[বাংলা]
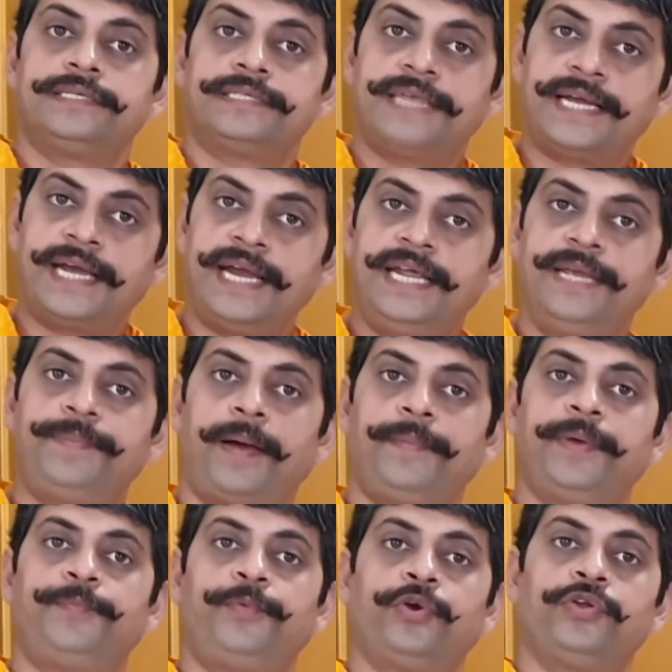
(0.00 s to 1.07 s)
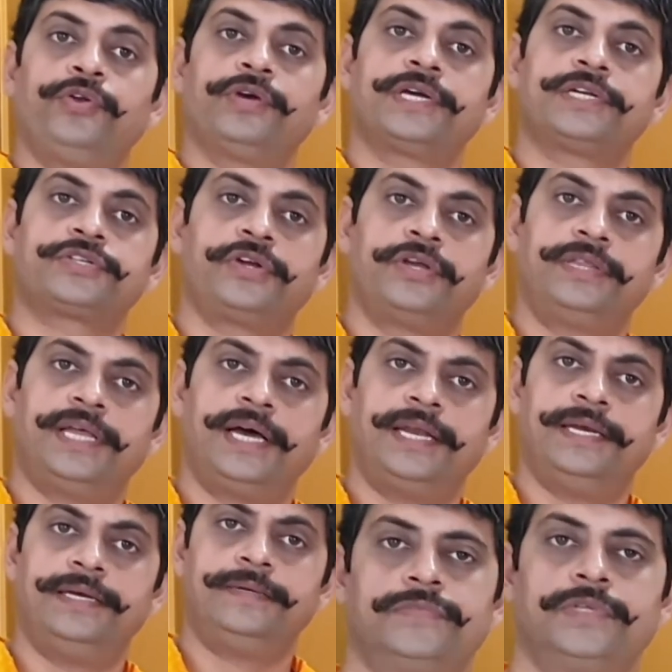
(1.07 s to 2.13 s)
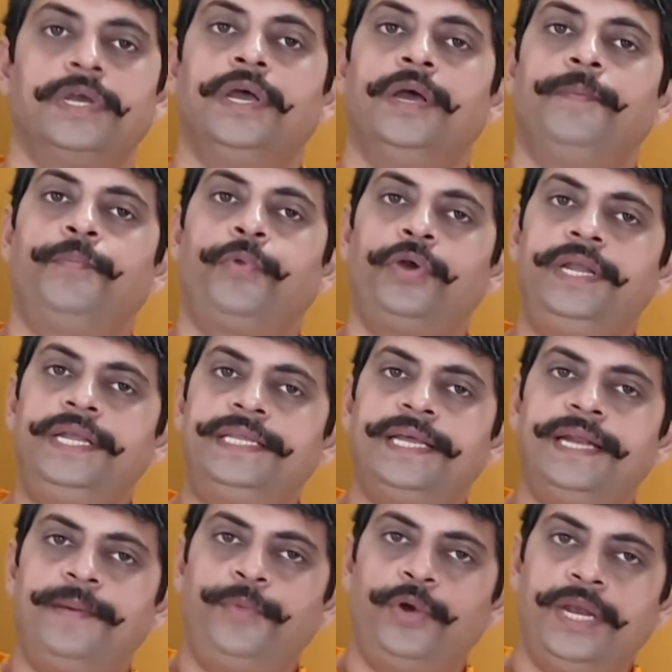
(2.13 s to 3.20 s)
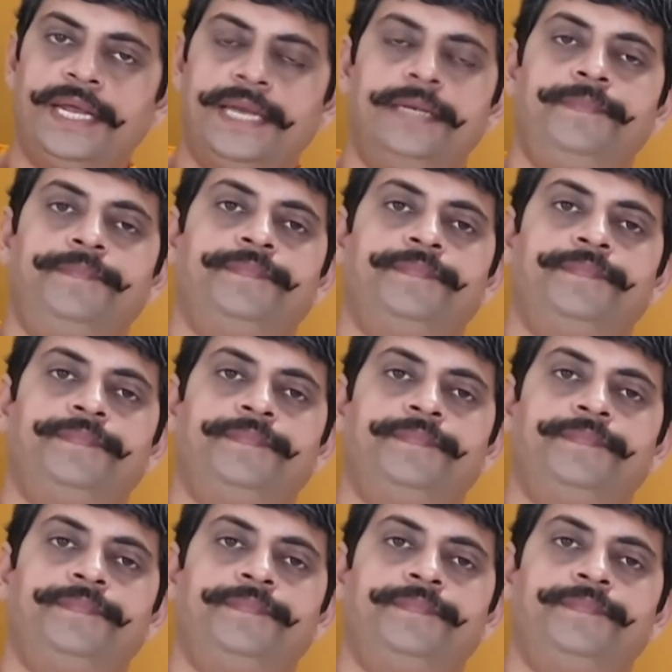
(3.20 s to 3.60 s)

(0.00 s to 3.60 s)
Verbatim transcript: সেখানেই পাবে পরলোকের সন্ধান পণ্ডিতেরা বলেন